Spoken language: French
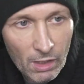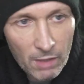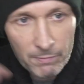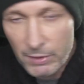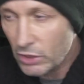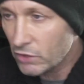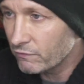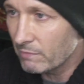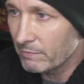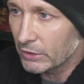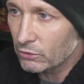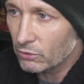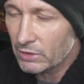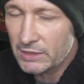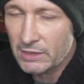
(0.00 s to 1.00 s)
Après, je filme mes
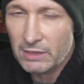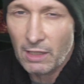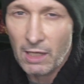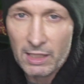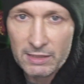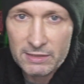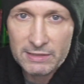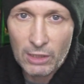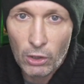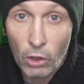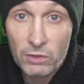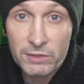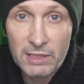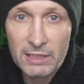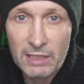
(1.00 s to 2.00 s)
trucs, etc. Et c'est
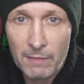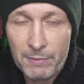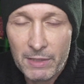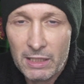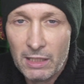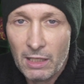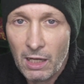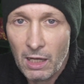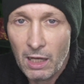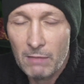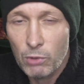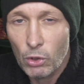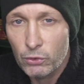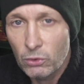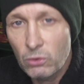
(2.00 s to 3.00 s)
rentré après à,
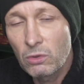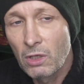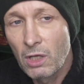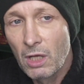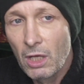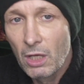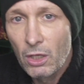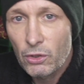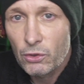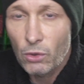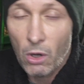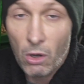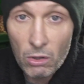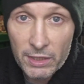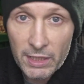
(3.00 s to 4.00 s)
Bordeaux que,
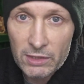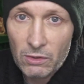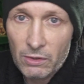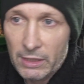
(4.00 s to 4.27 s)
en regardant